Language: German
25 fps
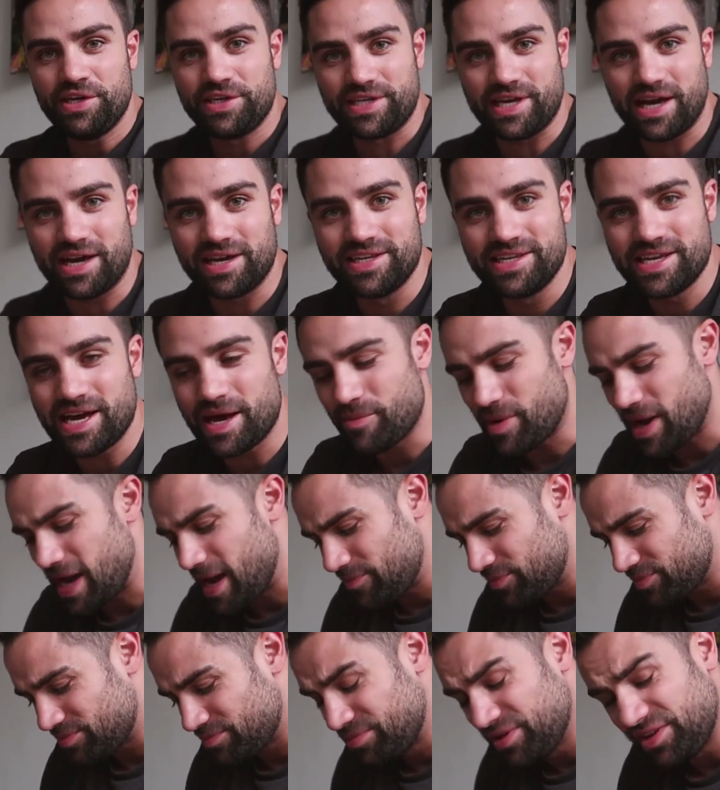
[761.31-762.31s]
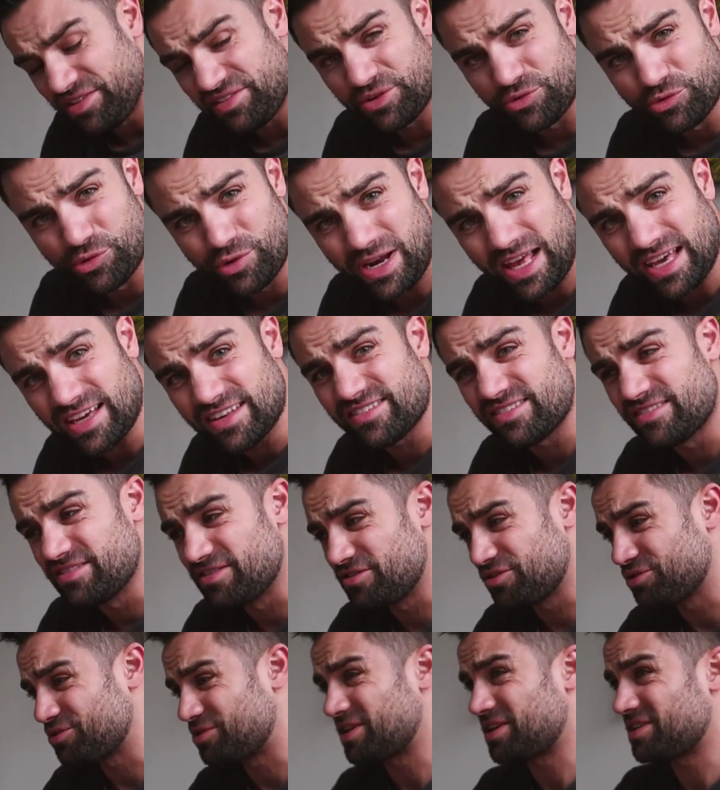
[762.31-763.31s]
ja, hier am Abend ein bisschen
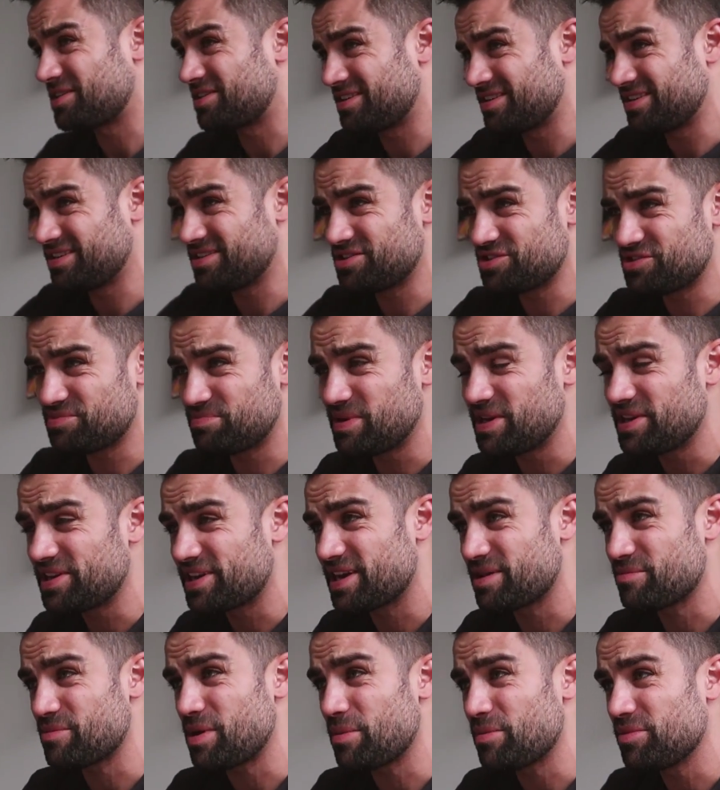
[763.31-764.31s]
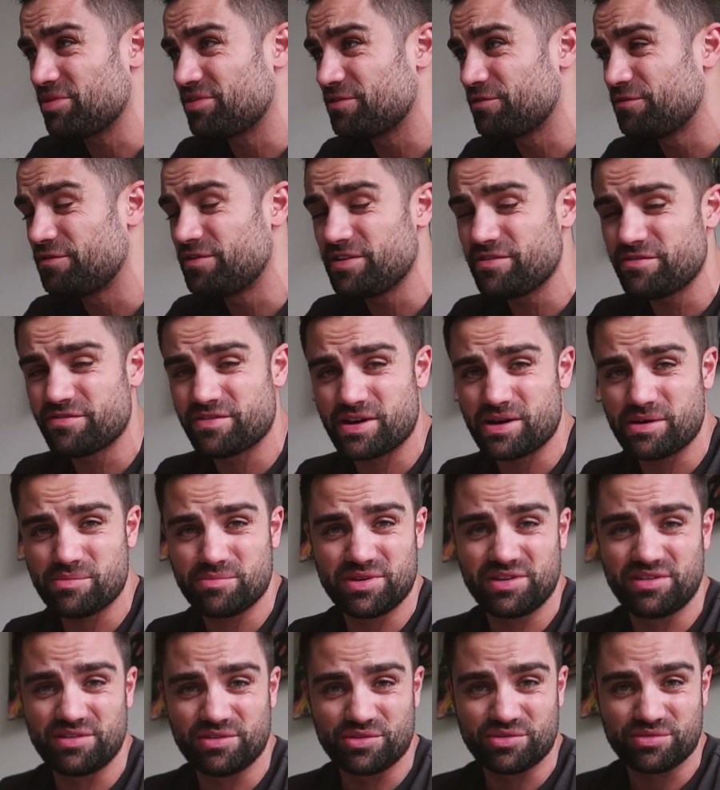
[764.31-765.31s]
relaxen, so, dann äh, spiele ich gerne mal ein bisschen FIFA,
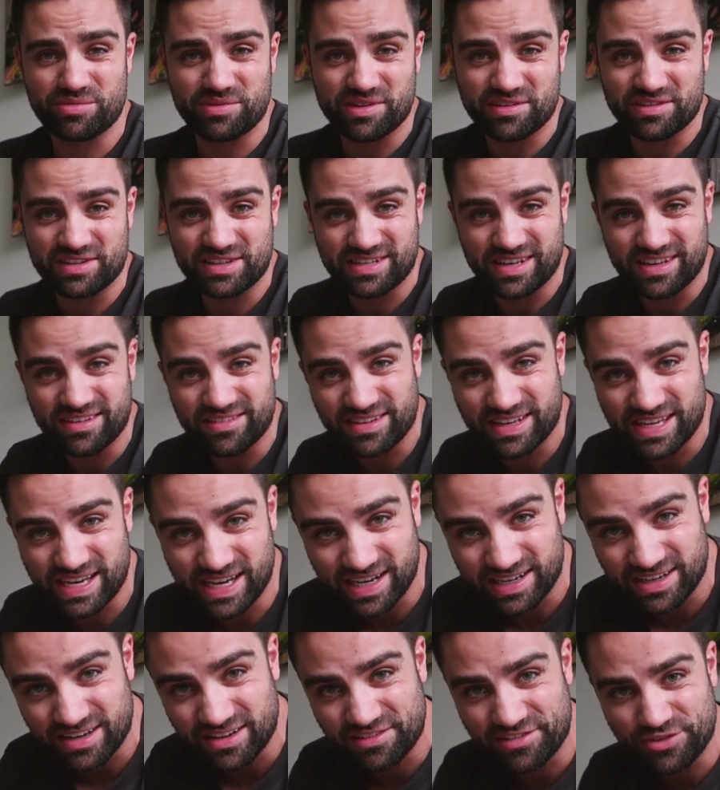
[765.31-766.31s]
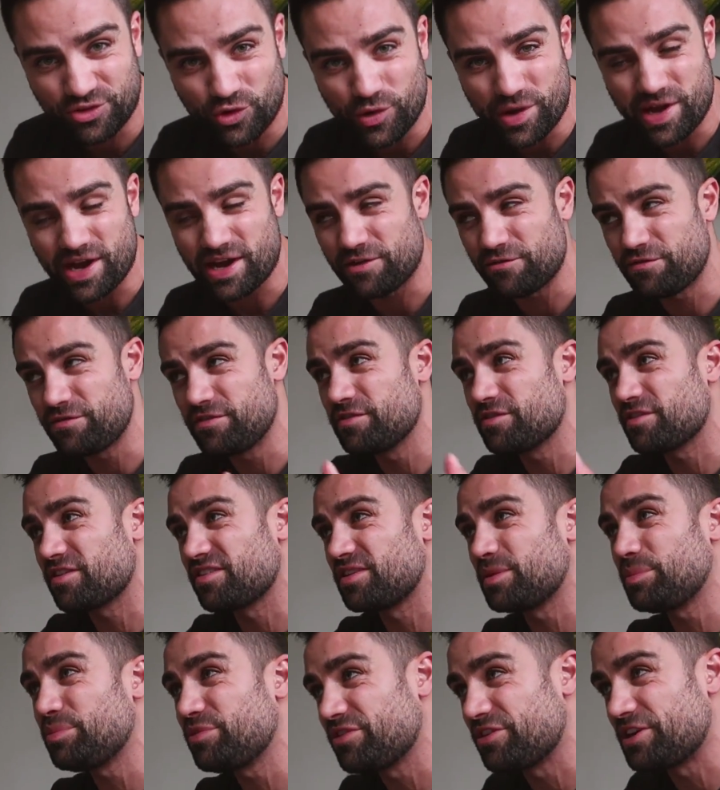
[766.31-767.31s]
beziehungsweise teste gerade das Neue an, FIFA
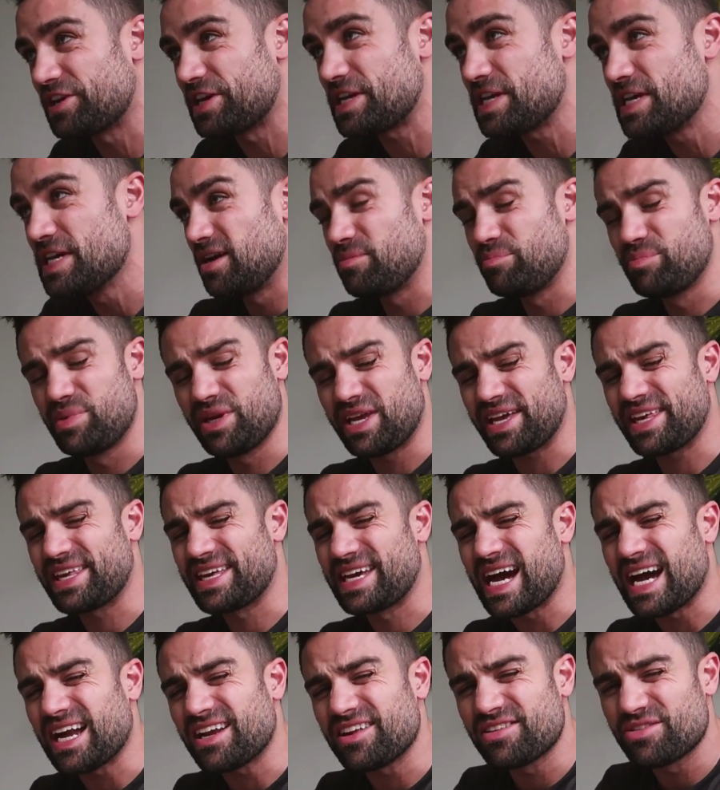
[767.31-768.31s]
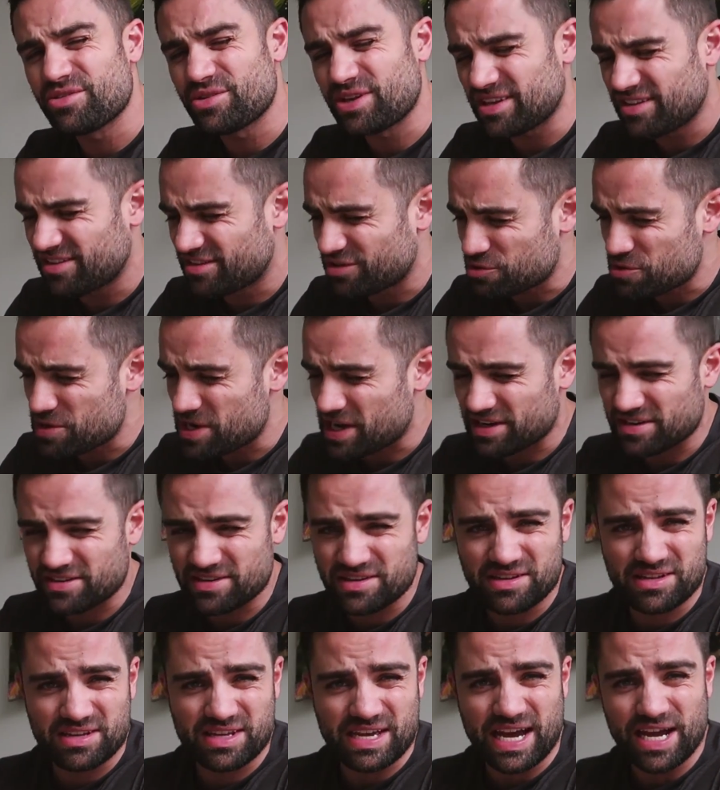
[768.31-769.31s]
17. Äh, bin eigentlich gar nicht so der Zocker,
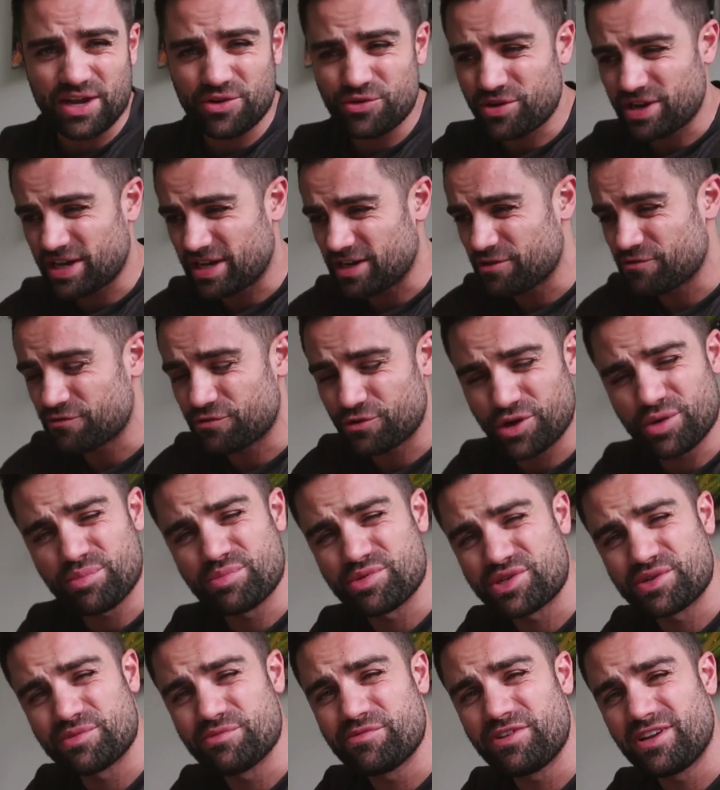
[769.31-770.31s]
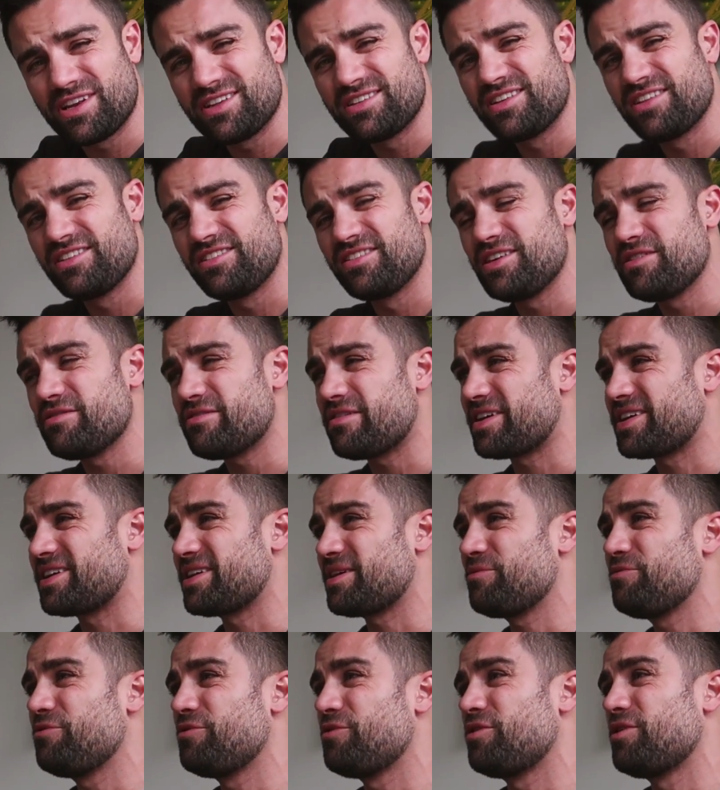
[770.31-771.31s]
ne? Der eine oder andere von euch bestimmt viel intensiver. Ich
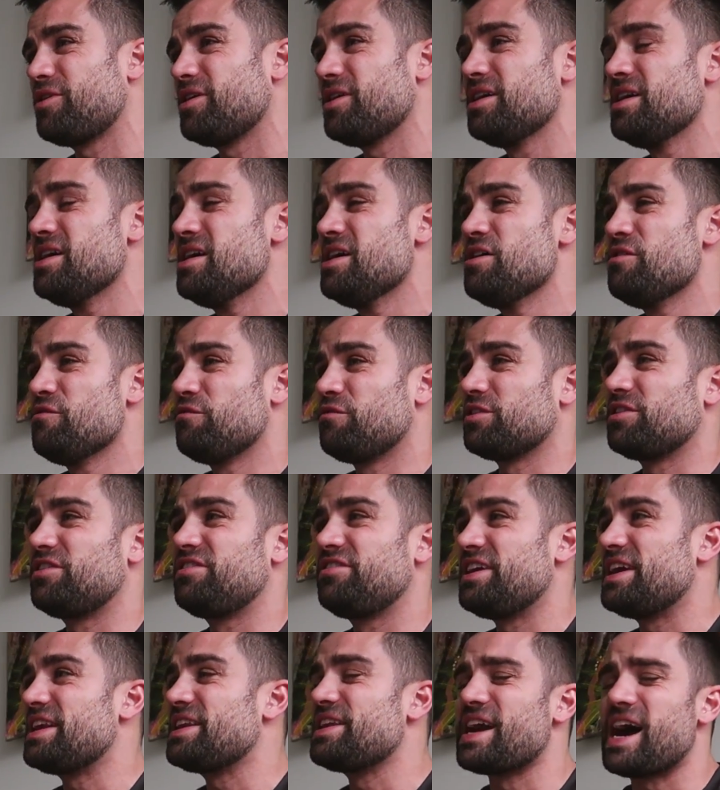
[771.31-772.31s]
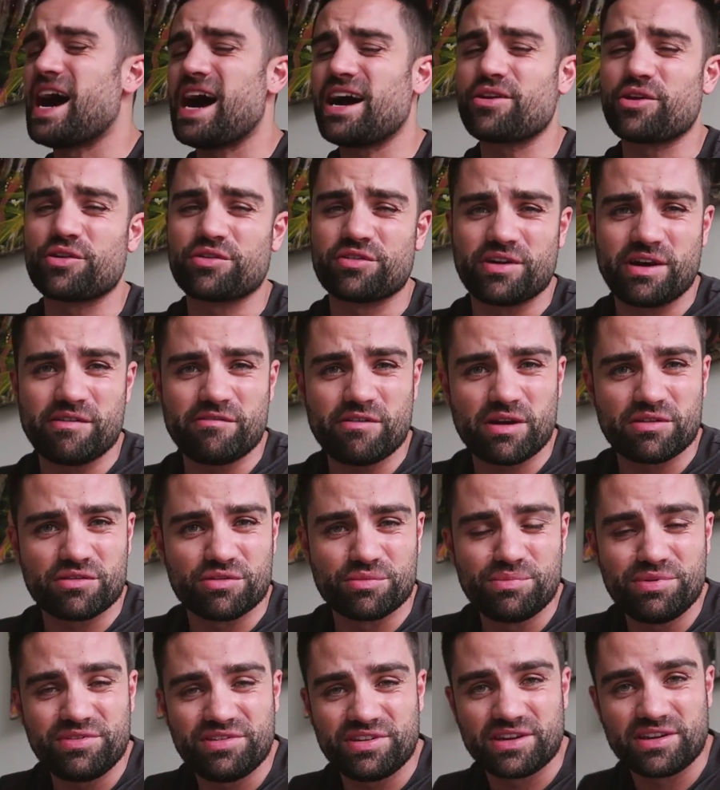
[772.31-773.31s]
habe vor, vor zehn Jahren oder so haben wir
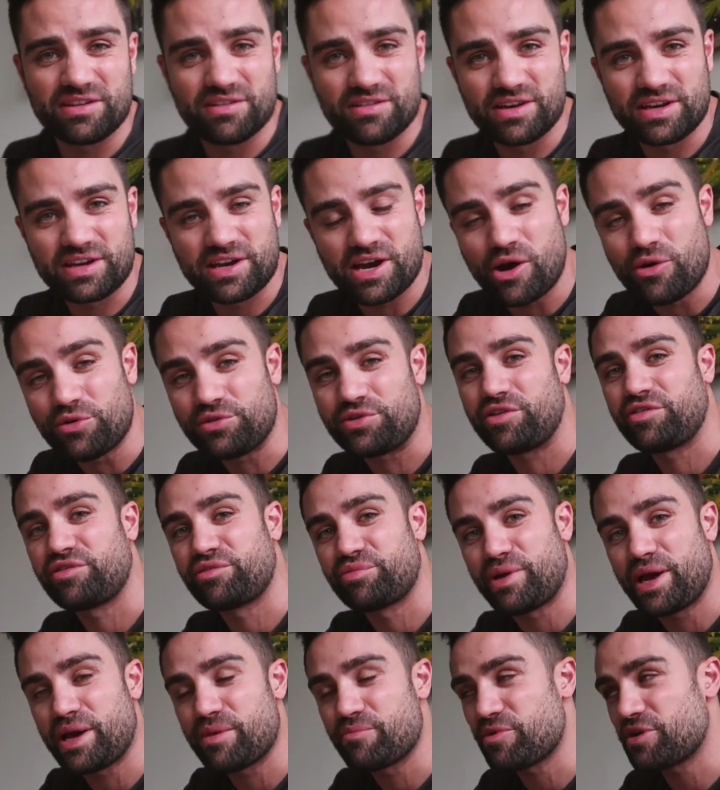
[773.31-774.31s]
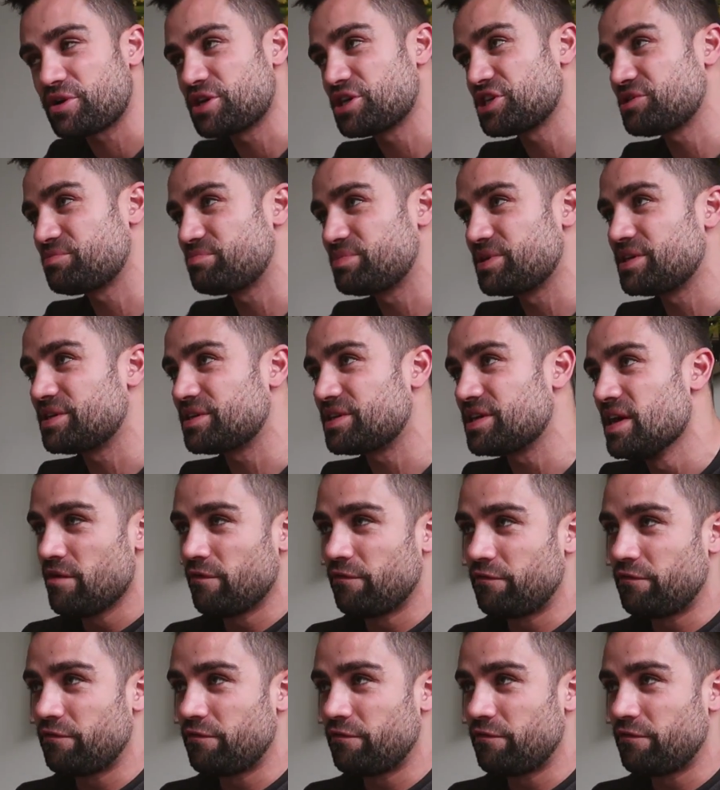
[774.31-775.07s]
so ein bisschen äh, Counter-Strike mal gespielt.